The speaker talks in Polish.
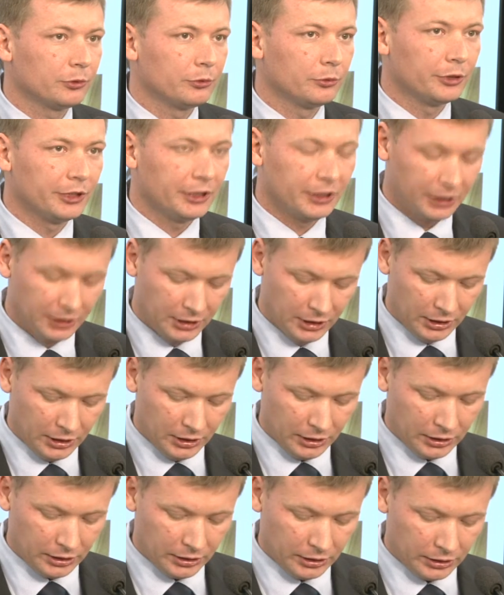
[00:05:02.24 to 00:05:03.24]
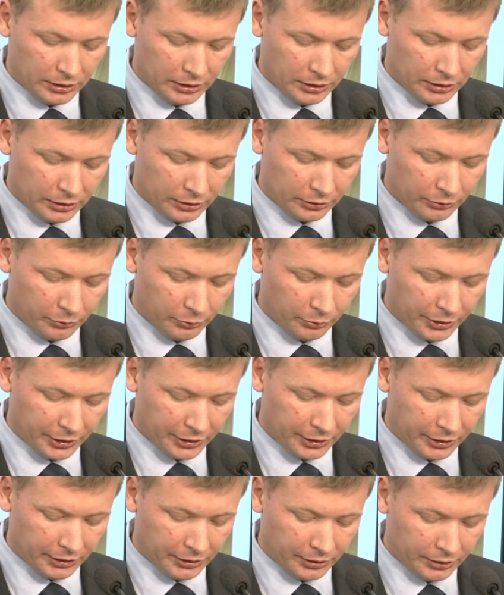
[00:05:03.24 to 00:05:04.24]
które które
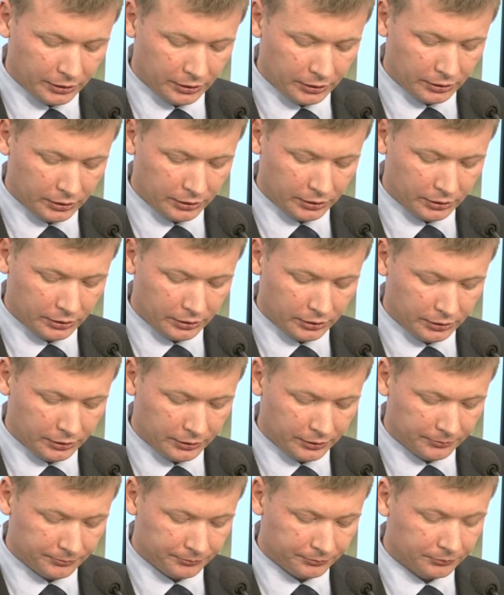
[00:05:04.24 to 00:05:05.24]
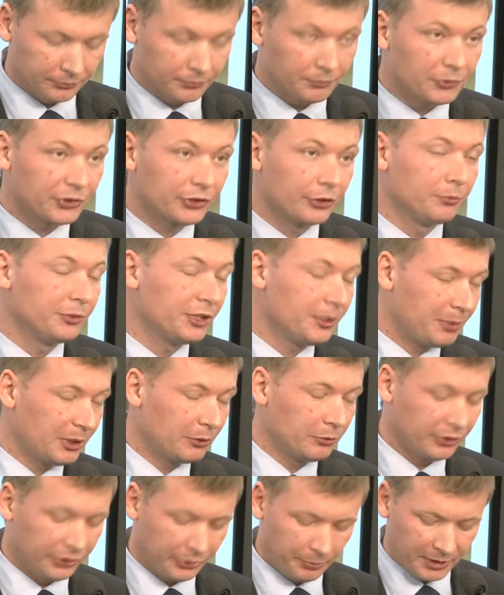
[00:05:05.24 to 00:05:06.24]
e, są
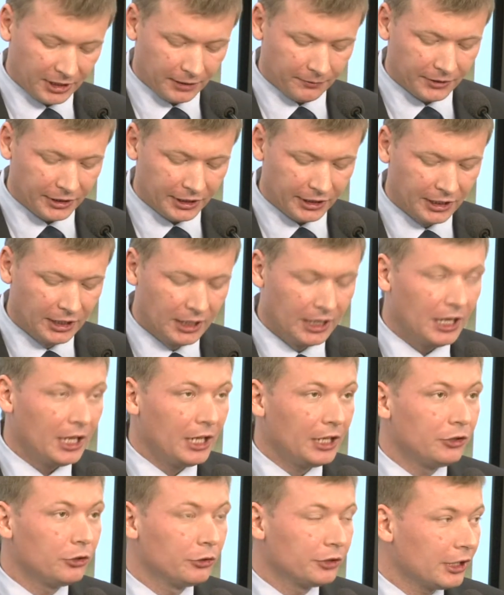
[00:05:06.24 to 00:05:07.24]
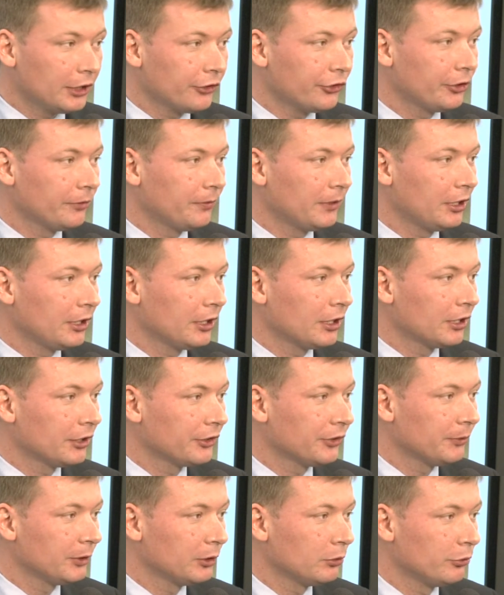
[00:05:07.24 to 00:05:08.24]
niepełnosprawne i to także walka
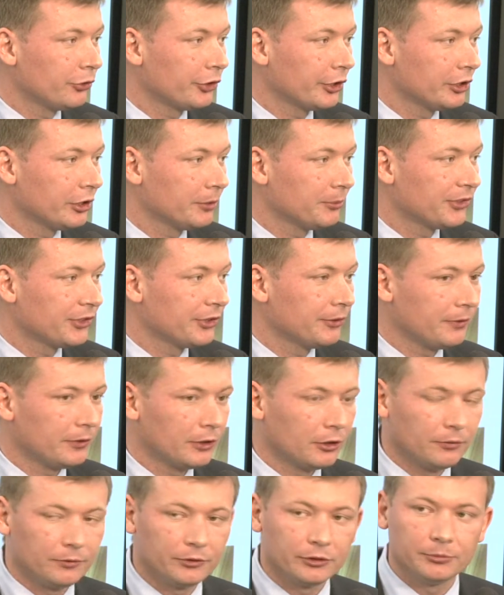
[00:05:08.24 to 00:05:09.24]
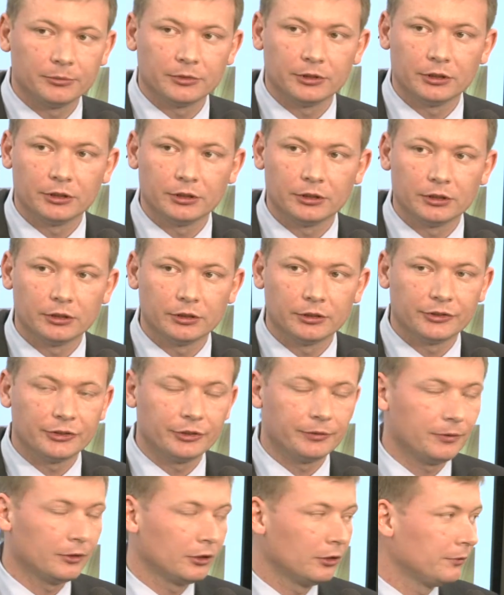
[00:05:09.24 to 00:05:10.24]
z wykluczeniem cyfrowym, e,
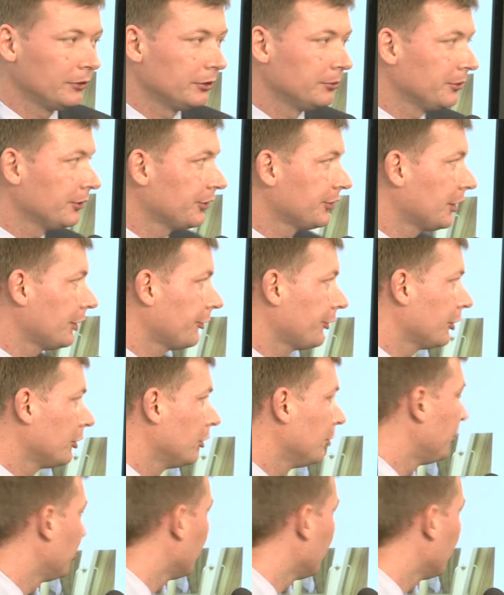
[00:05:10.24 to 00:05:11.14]
cyfrowym starszego